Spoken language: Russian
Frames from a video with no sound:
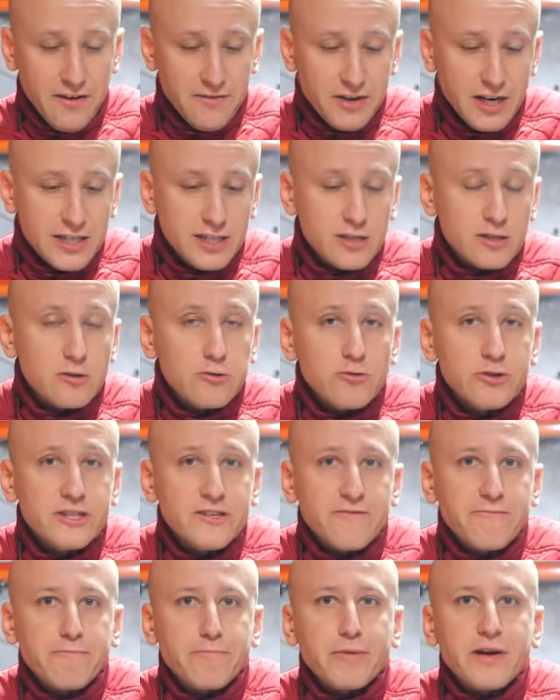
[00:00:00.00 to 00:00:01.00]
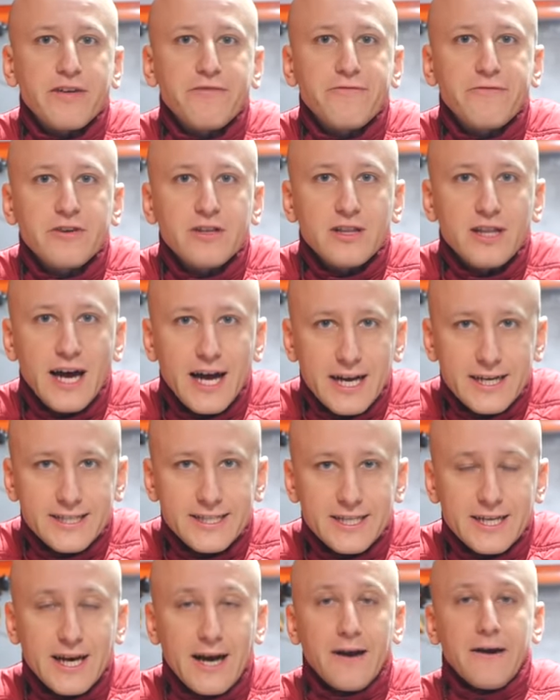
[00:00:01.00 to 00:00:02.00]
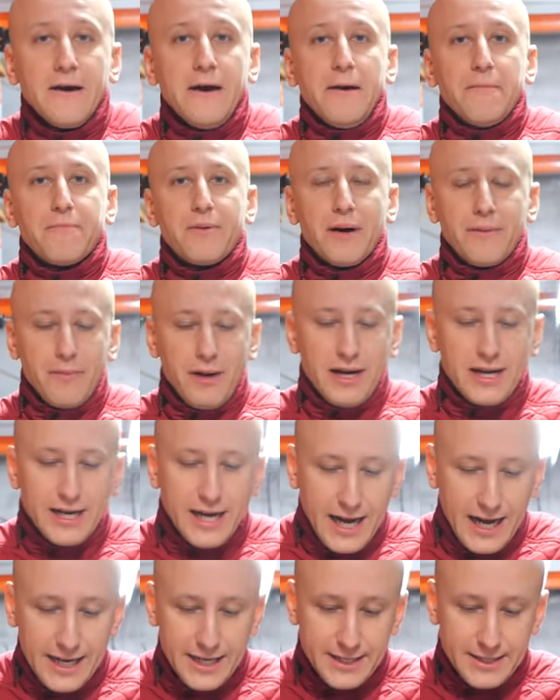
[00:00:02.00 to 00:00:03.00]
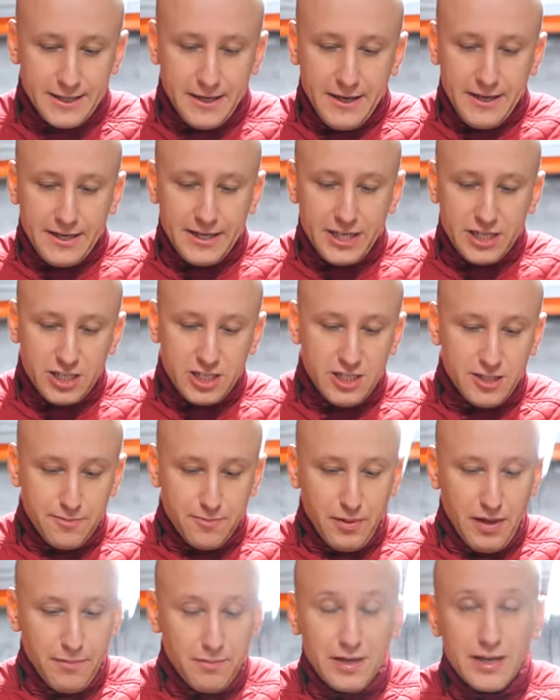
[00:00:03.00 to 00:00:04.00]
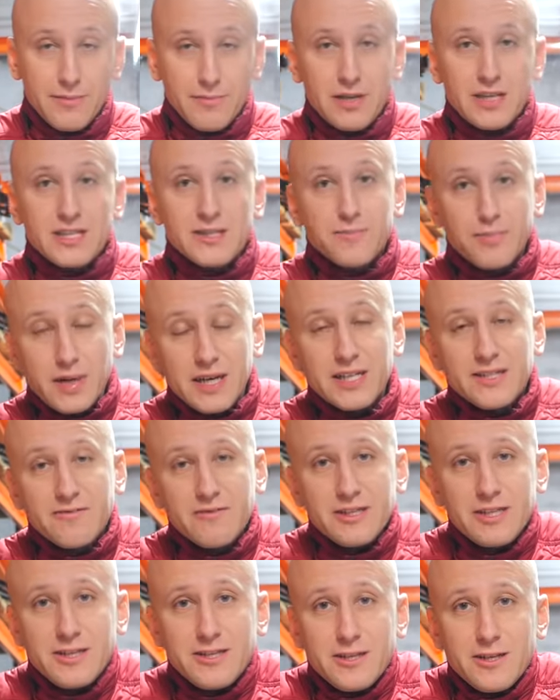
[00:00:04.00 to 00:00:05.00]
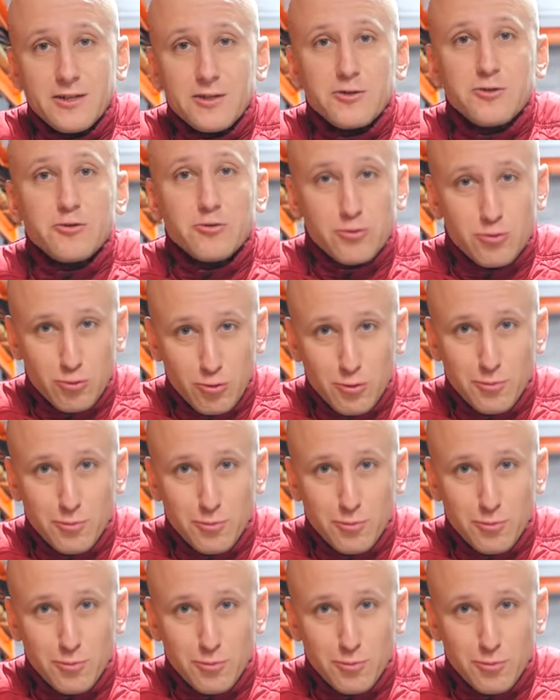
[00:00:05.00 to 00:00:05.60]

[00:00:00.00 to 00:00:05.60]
В ряде случаев профилактика помогает решить проблемы с производительностью